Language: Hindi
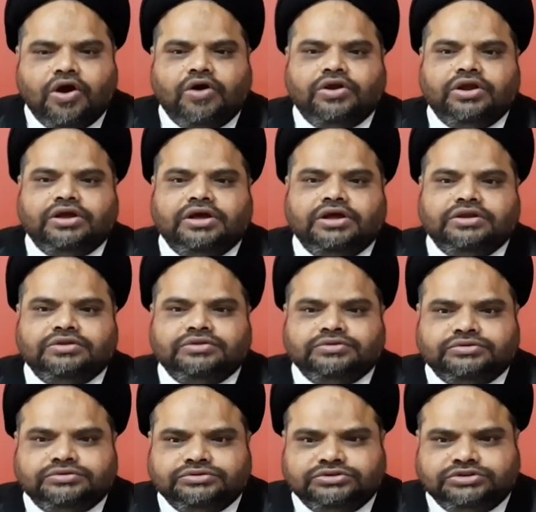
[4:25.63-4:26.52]
और अगर
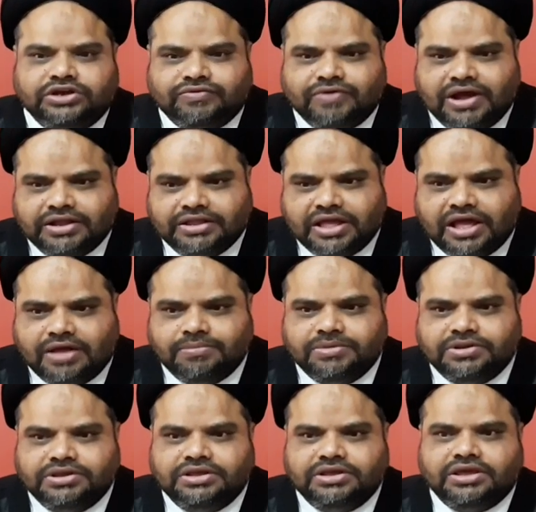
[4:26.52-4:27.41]
जवाद
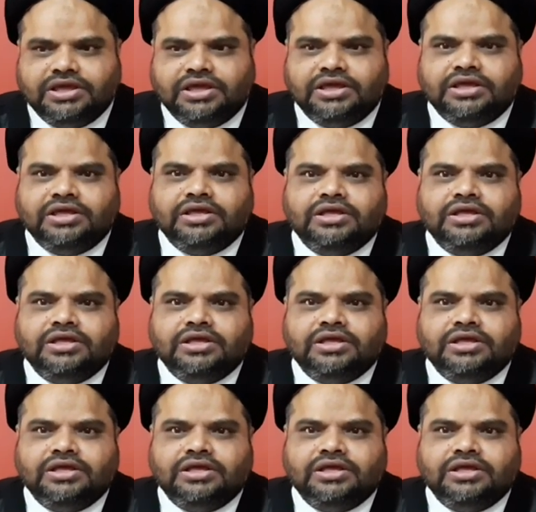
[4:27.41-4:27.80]
आमली के